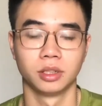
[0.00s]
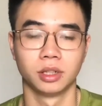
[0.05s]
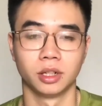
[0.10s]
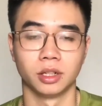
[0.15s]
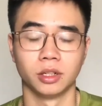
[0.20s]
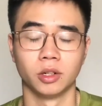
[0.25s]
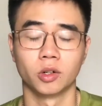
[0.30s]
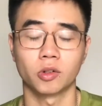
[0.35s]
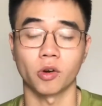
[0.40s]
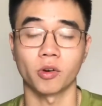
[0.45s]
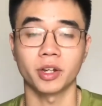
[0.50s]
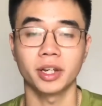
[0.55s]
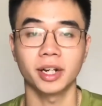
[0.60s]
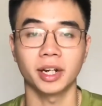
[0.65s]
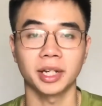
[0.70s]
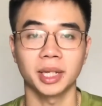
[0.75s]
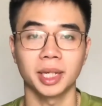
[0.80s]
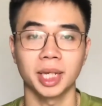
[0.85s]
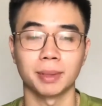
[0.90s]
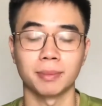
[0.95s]
điều đó có nghĩa là
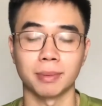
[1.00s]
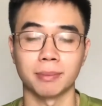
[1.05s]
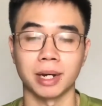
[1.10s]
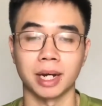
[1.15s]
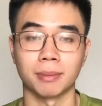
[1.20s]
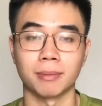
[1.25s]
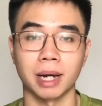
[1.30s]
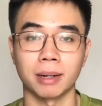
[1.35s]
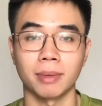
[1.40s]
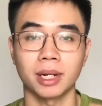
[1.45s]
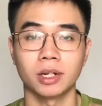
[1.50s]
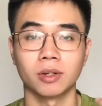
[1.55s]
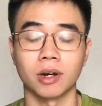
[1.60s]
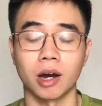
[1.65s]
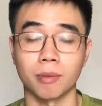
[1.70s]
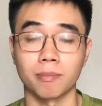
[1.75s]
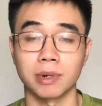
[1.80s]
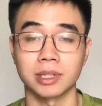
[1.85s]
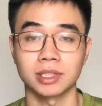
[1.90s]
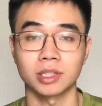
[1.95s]
khi mà, mà bạn bắt đầu
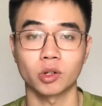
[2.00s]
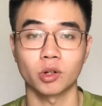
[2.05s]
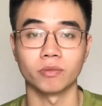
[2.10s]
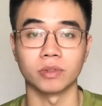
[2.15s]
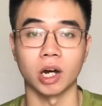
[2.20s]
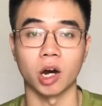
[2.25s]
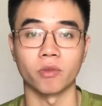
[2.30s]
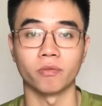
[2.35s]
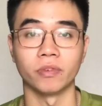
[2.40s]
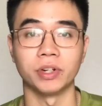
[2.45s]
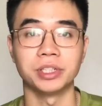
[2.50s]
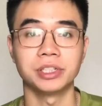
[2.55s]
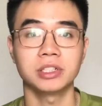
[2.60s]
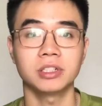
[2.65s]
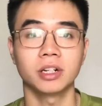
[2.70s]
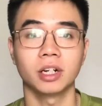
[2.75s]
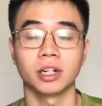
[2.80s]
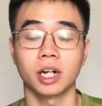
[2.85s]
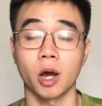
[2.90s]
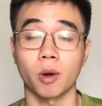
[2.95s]
học bạn sẽ không phải học với những
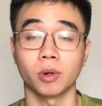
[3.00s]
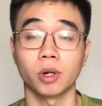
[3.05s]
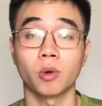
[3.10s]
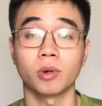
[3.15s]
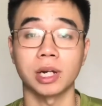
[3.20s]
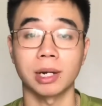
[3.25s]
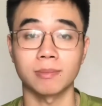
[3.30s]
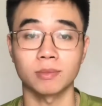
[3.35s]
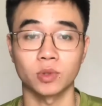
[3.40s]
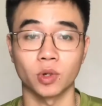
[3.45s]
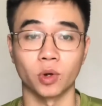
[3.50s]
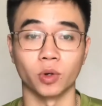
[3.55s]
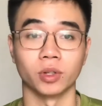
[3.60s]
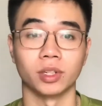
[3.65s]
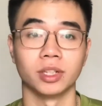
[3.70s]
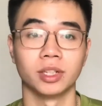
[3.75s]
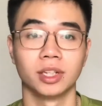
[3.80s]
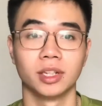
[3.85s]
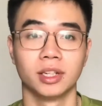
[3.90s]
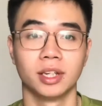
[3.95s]
người đã học lâu năm rồi
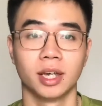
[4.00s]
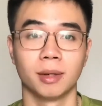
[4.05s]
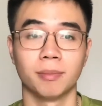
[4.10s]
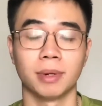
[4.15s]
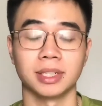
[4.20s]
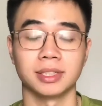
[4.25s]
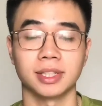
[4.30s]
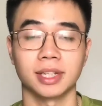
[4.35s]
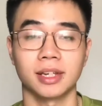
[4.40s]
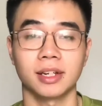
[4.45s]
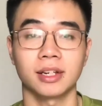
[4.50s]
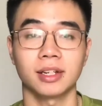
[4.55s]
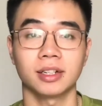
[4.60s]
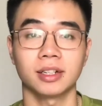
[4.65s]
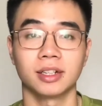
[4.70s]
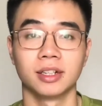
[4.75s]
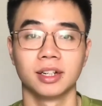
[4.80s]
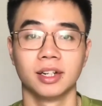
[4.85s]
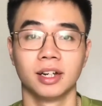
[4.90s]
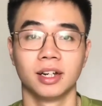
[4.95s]
bạn sẽ
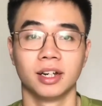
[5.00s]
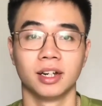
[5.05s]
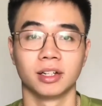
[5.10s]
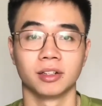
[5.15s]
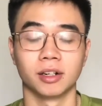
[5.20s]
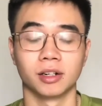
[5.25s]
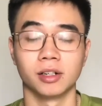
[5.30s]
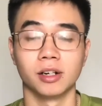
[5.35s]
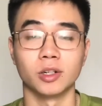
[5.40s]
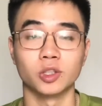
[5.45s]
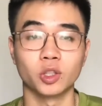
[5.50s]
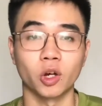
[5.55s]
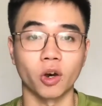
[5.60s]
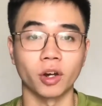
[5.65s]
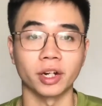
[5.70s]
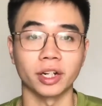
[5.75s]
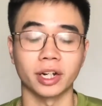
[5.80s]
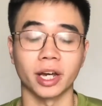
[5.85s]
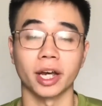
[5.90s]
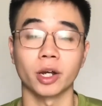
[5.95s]
được lựa
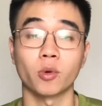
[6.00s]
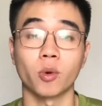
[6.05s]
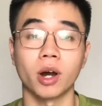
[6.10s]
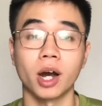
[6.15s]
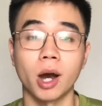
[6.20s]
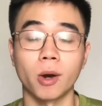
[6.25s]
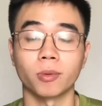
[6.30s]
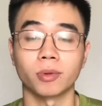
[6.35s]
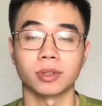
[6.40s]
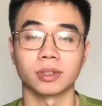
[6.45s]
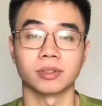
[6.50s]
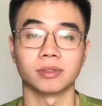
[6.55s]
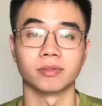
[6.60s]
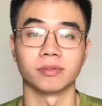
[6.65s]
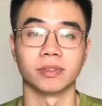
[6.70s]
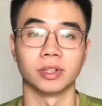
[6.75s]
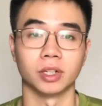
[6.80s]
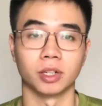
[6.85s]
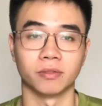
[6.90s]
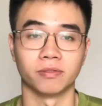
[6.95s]
chọn cái khóa học
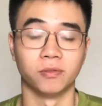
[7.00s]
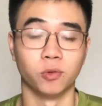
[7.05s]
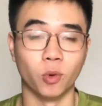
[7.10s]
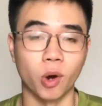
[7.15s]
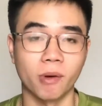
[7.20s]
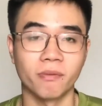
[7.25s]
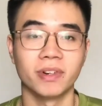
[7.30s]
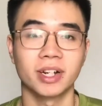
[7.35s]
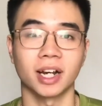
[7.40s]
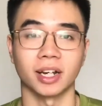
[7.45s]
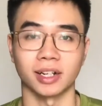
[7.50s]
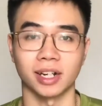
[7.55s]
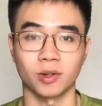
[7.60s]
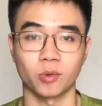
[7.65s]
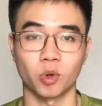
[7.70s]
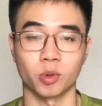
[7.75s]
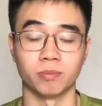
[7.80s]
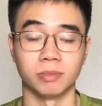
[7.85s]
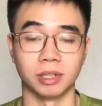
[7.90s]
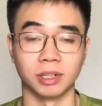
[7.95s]
và được phù hợp với khả năng
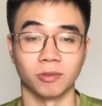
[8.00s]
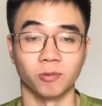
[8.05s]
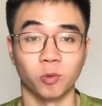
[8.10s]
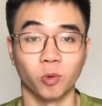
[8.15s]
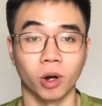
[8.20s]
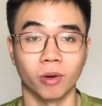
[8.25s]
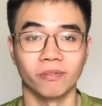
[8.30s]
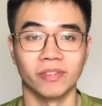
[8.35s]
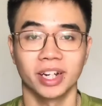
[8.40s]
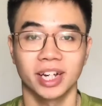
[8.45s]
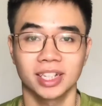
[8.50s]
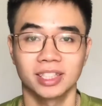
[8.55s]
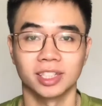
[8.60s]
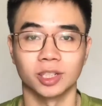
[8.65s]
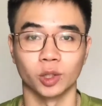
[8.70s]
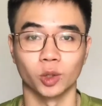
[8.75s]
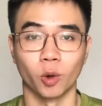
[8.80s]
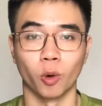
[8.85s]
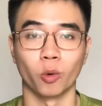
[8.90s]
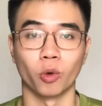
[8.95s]
của mình phù hợp với cái
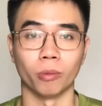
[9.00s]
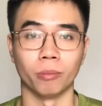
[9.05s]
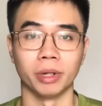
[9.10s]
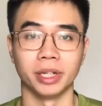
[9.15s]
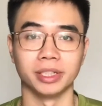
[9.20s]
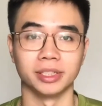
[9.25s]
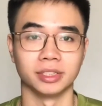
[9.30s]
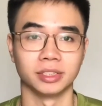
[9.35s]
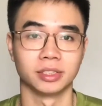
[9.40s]
trình độ của mình